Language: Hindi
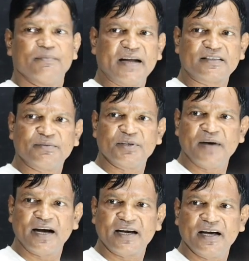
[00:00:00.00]
बात समझ
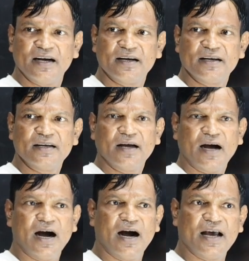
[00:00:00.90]
में आ गया
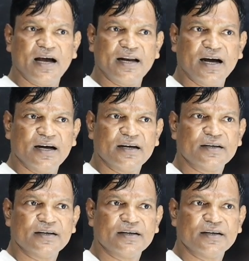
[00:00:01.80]
हाँ या ना